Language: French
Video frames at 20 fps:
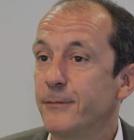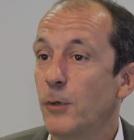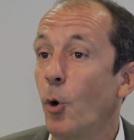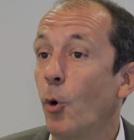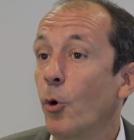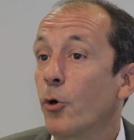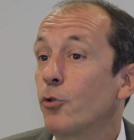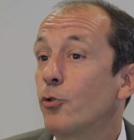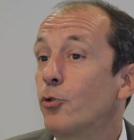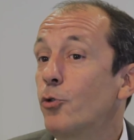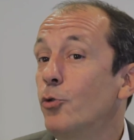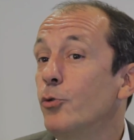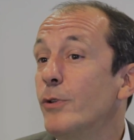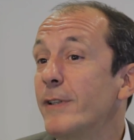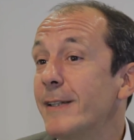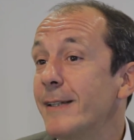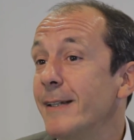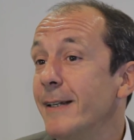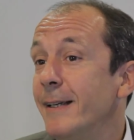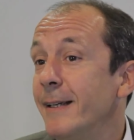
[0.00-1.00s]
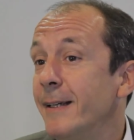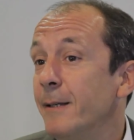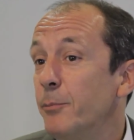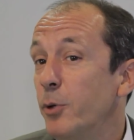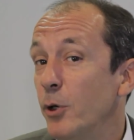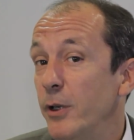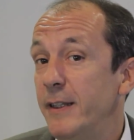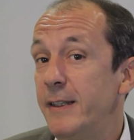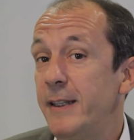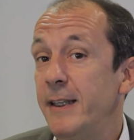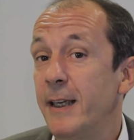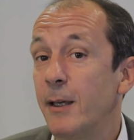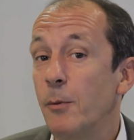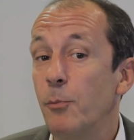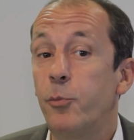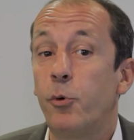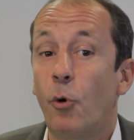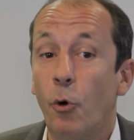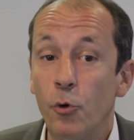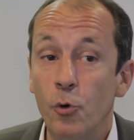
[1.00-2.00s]
Donc toutes ces politiques,
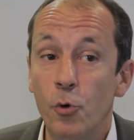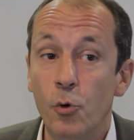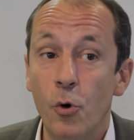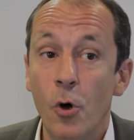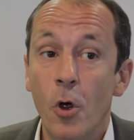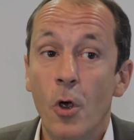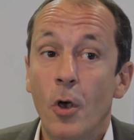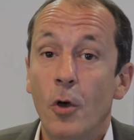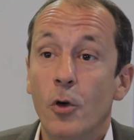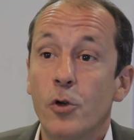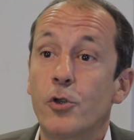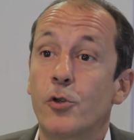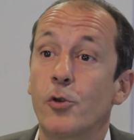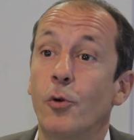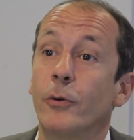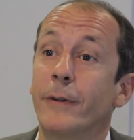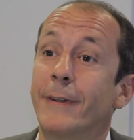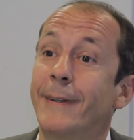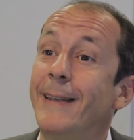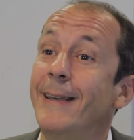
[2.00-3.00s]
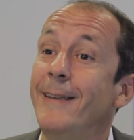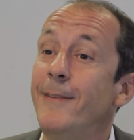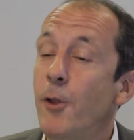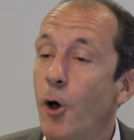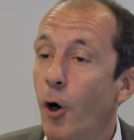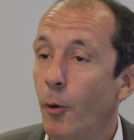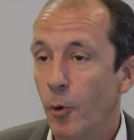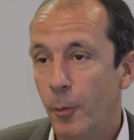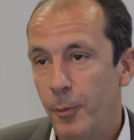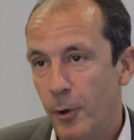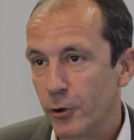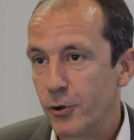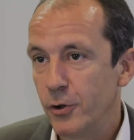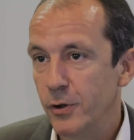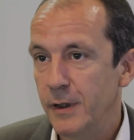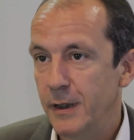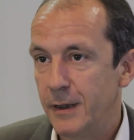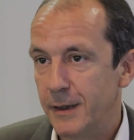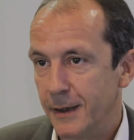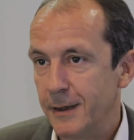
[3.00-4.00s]
pour nous, sont d'énormes
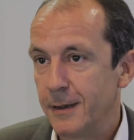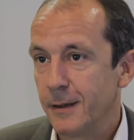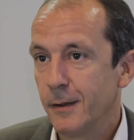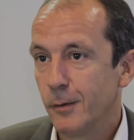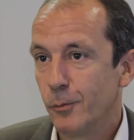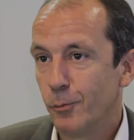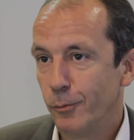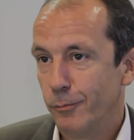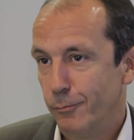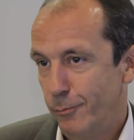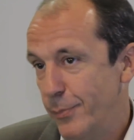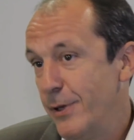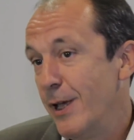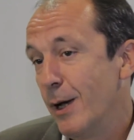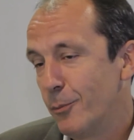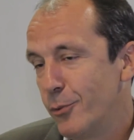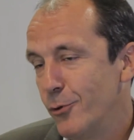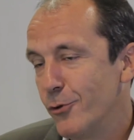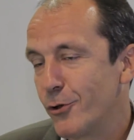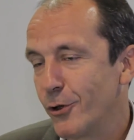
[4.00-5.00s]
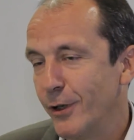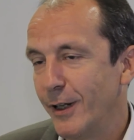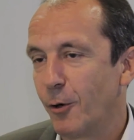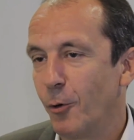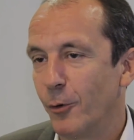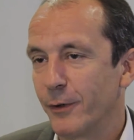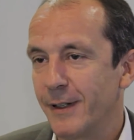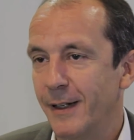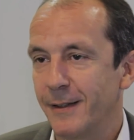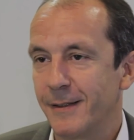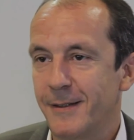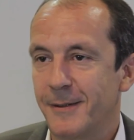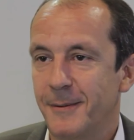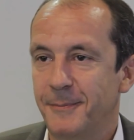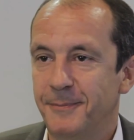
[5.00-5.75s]
opportunités, bien plus que des contraintes.